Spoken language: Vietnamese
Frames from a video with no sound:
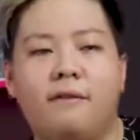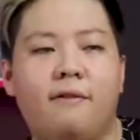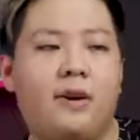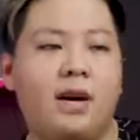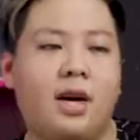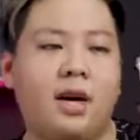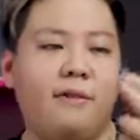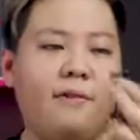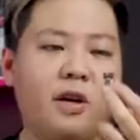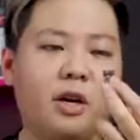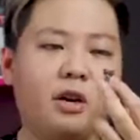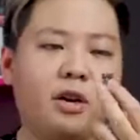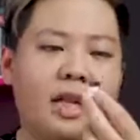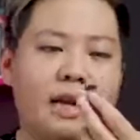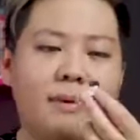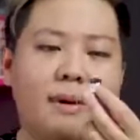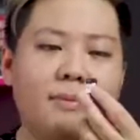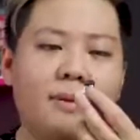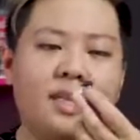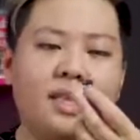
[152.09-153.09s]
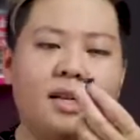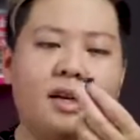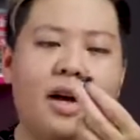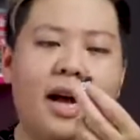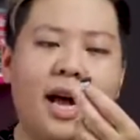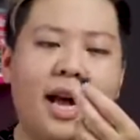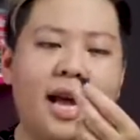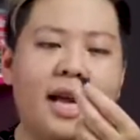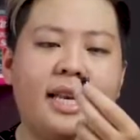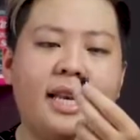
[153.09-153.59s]
Và với con Epic Master
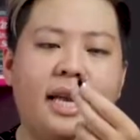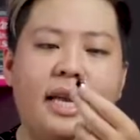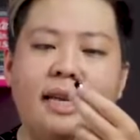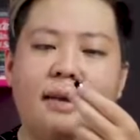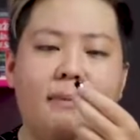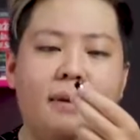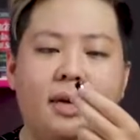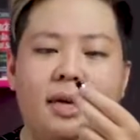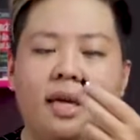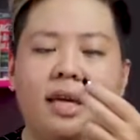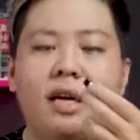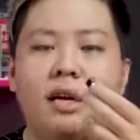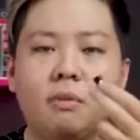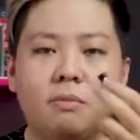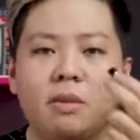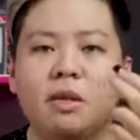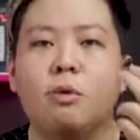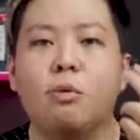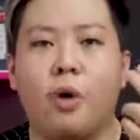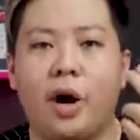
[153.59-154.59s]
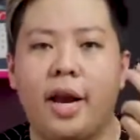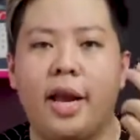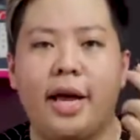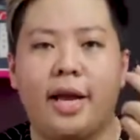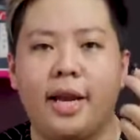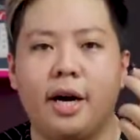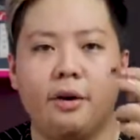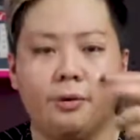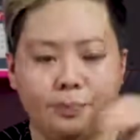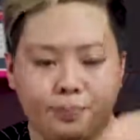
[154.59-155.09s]
2S này thì mình nghĩ là không ngoại
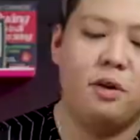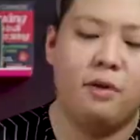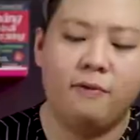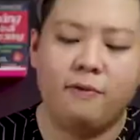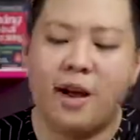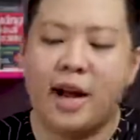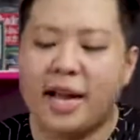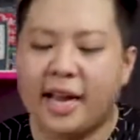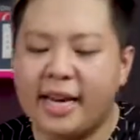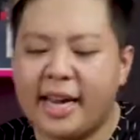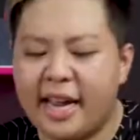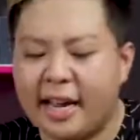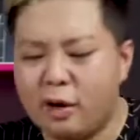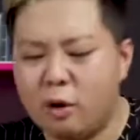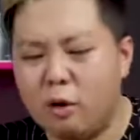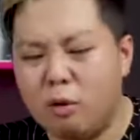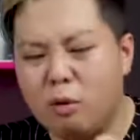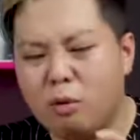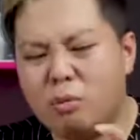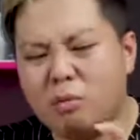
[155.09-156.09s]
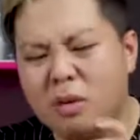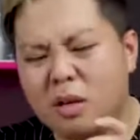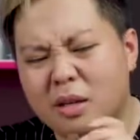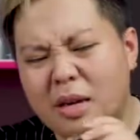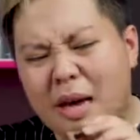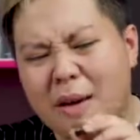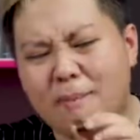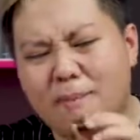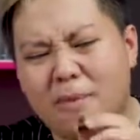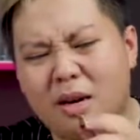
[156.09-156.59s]
lệ đâu và cái này nó
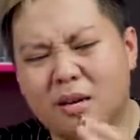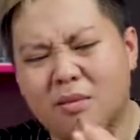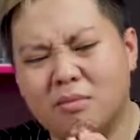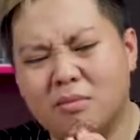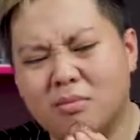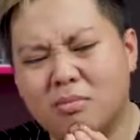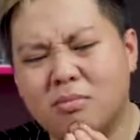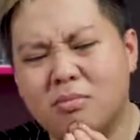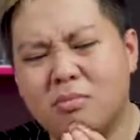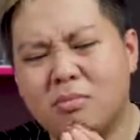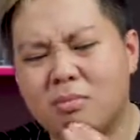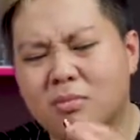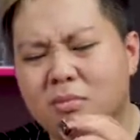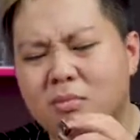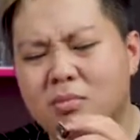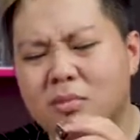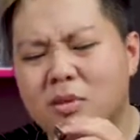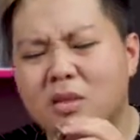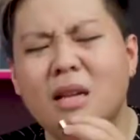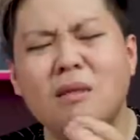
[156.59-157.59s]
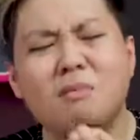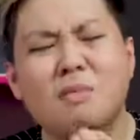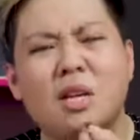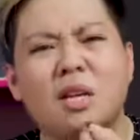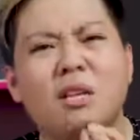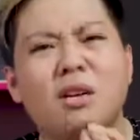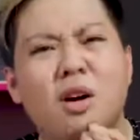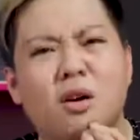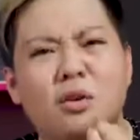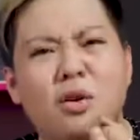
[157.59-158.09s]
được làm bằng sắt
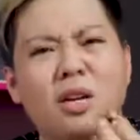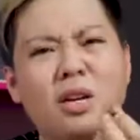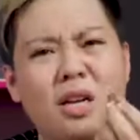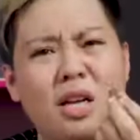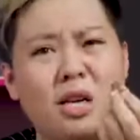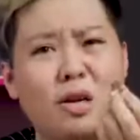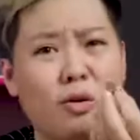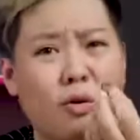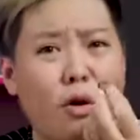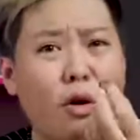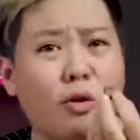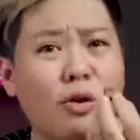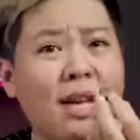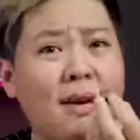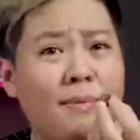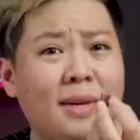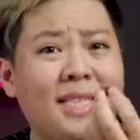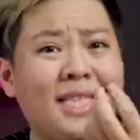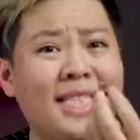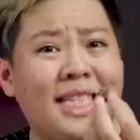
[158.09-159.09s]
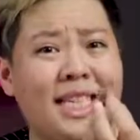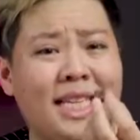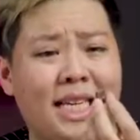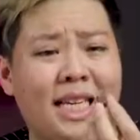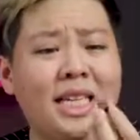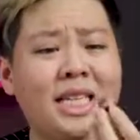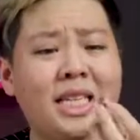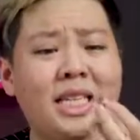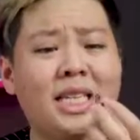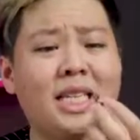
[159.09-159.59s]
bình thường đấy là nó có thể bị dỉ
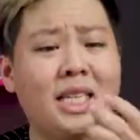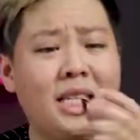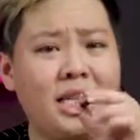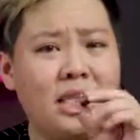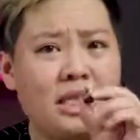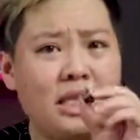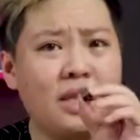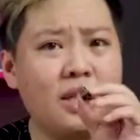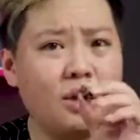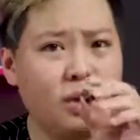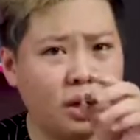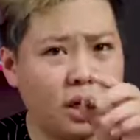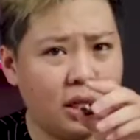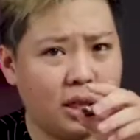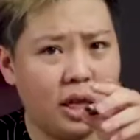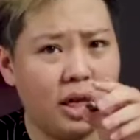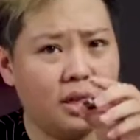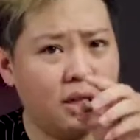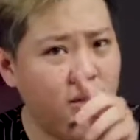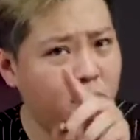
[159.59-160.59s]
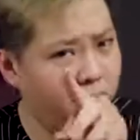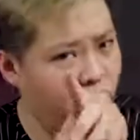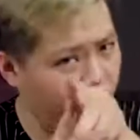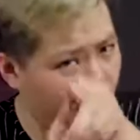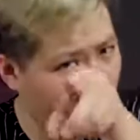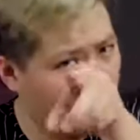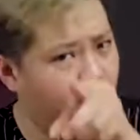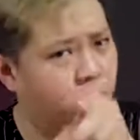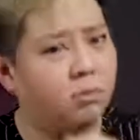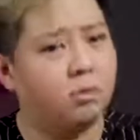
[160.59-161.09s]
đấy là giữ cho nó cẩn thận nhé
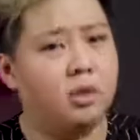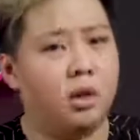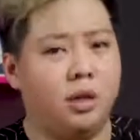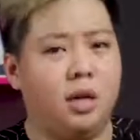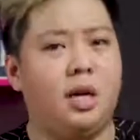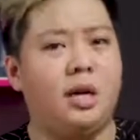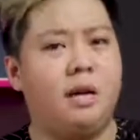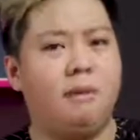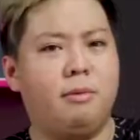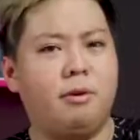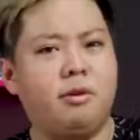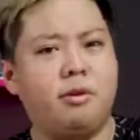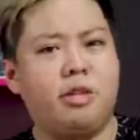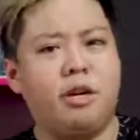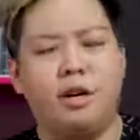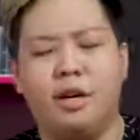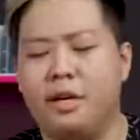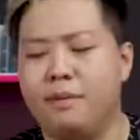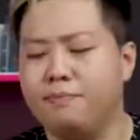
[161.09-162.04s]
cẩn thận đấy mới có rời